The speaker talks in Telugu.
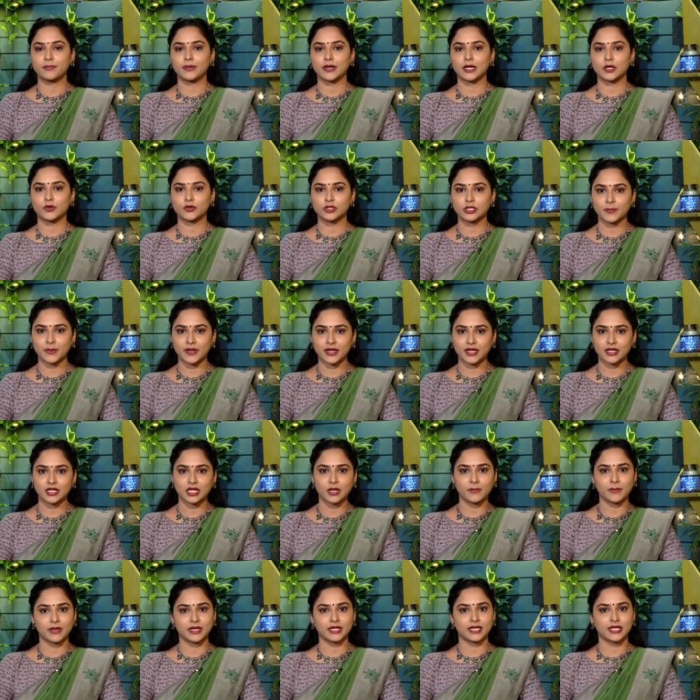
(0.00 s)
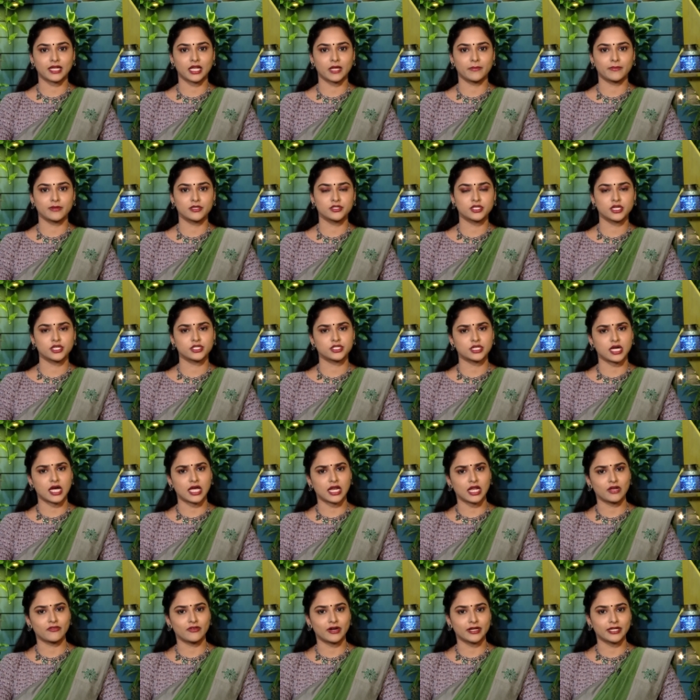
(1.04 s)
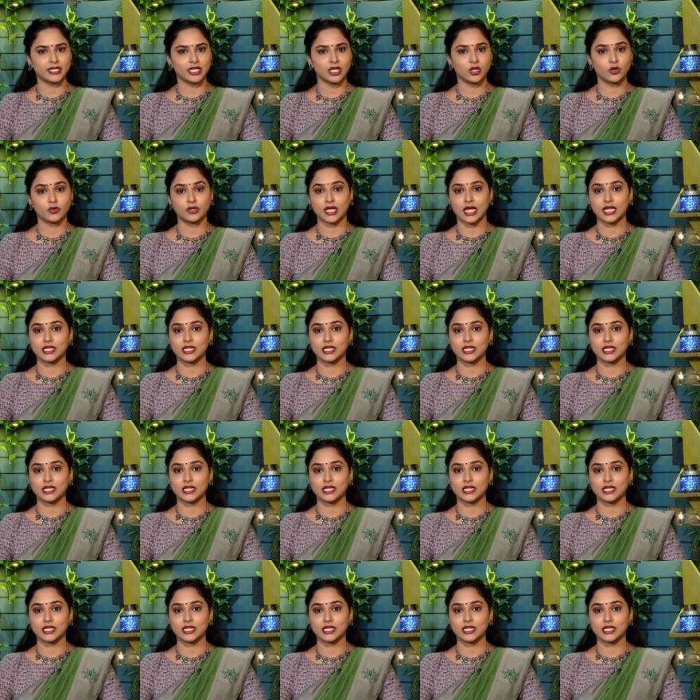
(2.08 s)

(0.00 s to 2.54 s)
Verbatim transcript: ప్రకృతి పరంగా మనకి లభించే చాలా వాటిల్లో